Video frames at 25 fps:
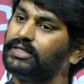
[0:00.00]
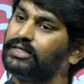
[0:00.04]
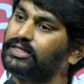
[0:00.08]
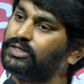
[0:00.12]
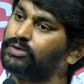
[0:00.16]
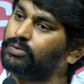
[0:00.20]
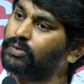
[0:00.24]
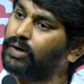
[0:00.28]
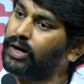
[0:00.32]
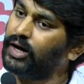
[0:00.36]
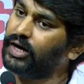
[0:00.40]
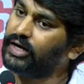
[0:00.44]
இது
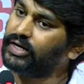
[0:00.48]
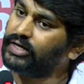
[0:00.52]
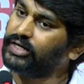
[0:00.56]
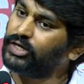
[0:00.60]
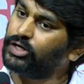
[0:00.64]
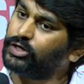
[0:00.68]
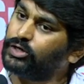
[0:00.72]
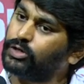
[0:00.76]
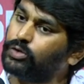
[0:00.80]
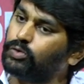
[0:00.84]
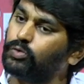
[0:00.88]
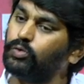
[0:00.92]
இதுவாக
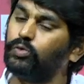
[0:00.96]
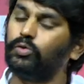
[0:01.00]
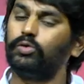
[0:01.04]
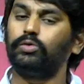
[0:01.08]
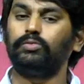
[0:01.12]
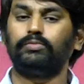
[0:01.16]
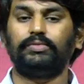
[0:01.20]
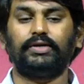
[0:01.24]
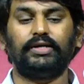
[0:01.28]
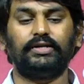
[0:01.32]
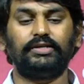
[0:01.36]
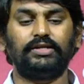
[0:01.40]

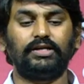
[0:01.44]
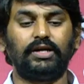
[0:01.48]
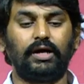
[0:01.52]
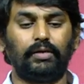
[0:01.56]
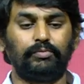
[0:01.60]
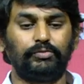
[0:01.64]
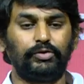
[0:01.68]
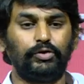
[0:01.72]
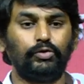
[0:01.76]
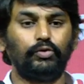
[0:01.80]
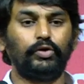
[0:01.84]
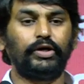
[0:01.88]
இருக்கக்கூடும் என்று
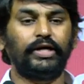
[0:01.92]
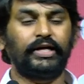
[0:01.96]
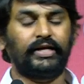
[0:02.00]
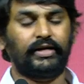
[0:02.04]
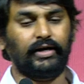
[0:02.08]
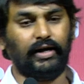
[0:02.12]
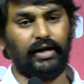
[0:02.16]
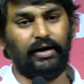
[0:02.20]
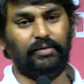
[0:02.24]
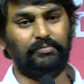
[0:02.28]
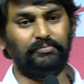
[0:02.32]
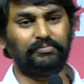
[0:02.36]
நாம்
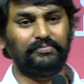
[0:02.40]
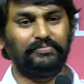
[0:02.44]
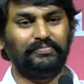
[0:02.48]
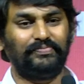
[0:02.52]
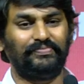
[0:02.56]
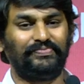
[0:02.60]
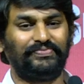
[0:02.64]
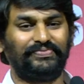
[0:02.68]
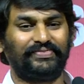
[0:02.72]
யூகிக்கலாம்